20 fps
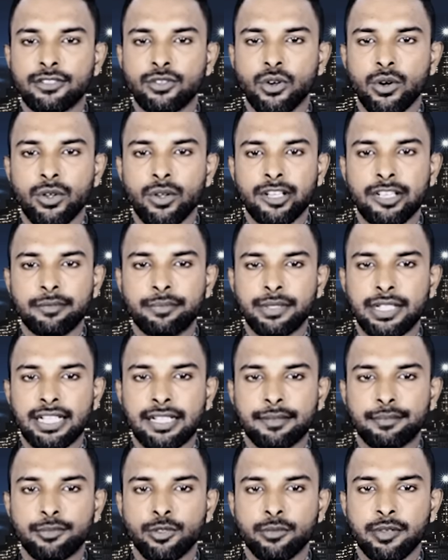கோலன்
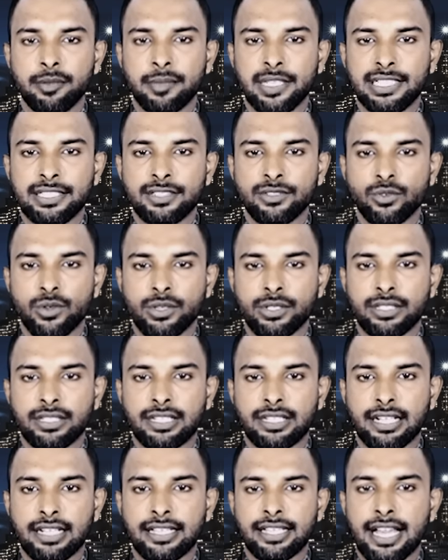பீடபூமி மீது
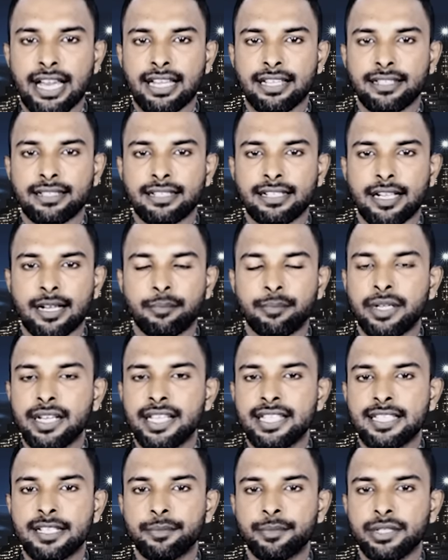ராக்கெட்களை அல்லது
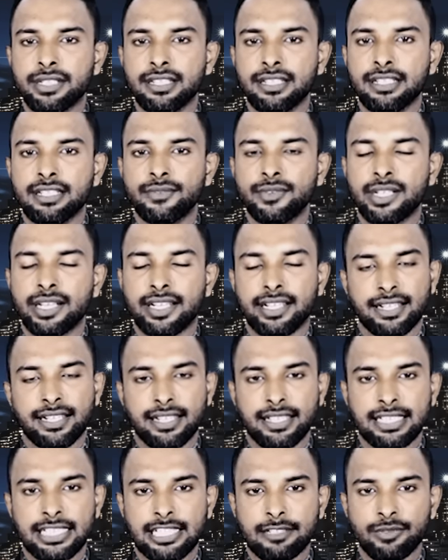கப்பல் எதிர்ப்பு
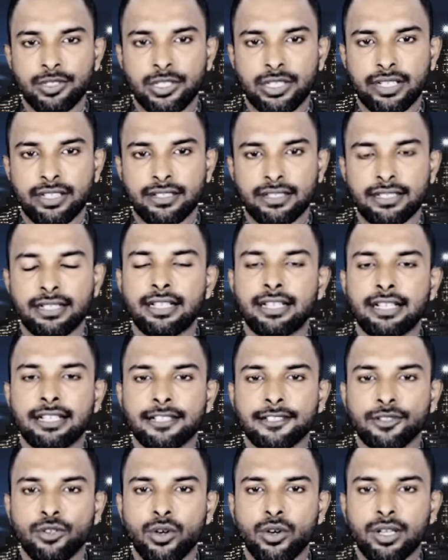ஏவுகணைகளை ஏவுகிறது
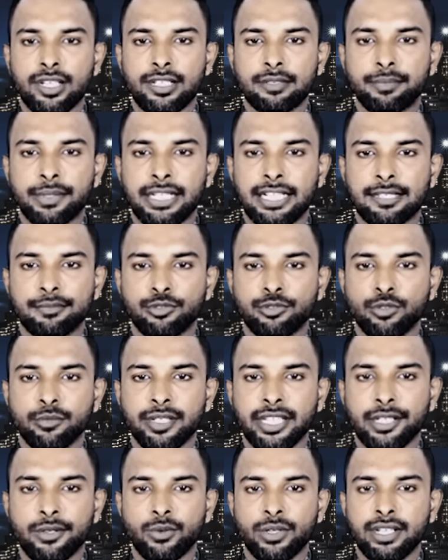கோலன்
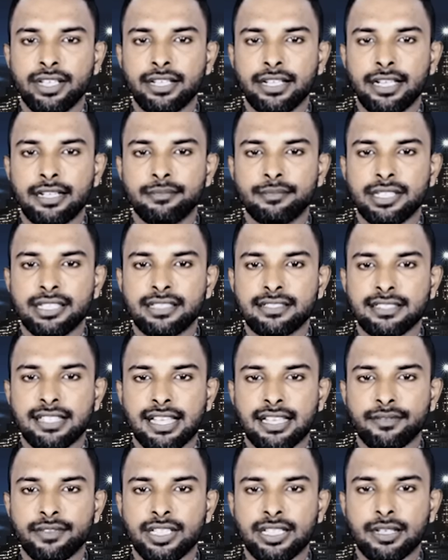பீடபூமியில் உள்ள எண்பது
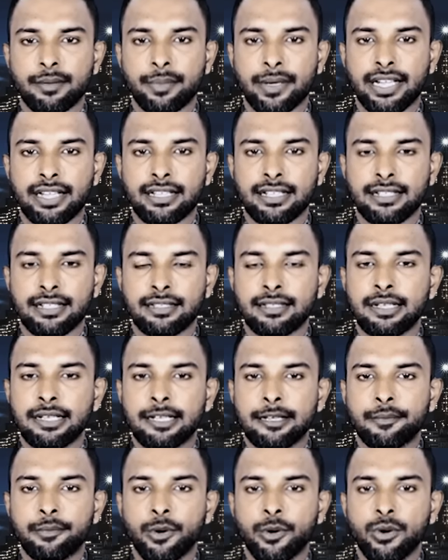சதவீத படைகள்
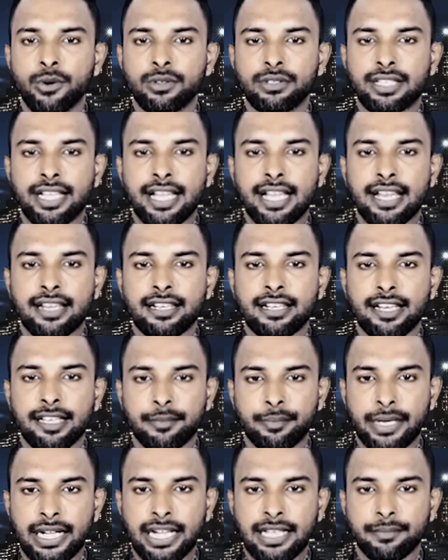போர்
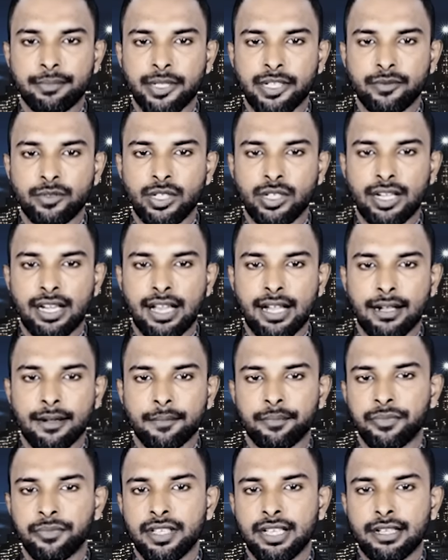நிலை படைப்பிரிவுகள் ஆகும்